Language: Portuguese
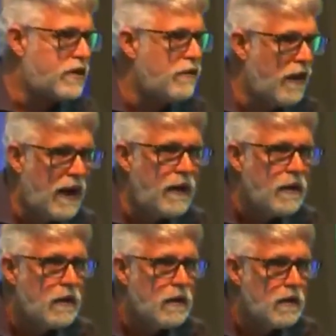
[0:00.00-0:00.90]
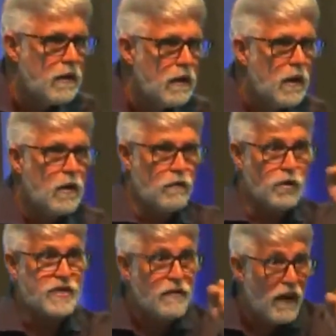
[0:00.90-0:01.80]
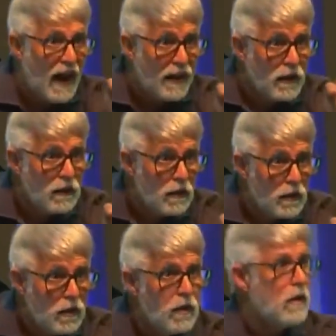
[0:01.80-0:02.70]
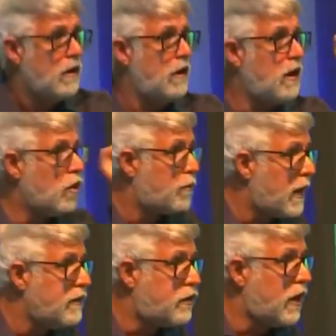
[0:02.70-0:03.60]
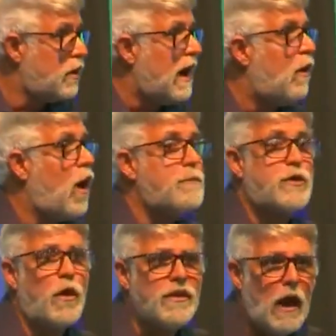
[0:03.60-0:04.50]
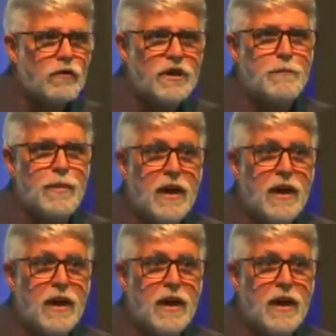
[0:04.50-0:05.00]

você vai? Você vai? E o plantio é opcional, você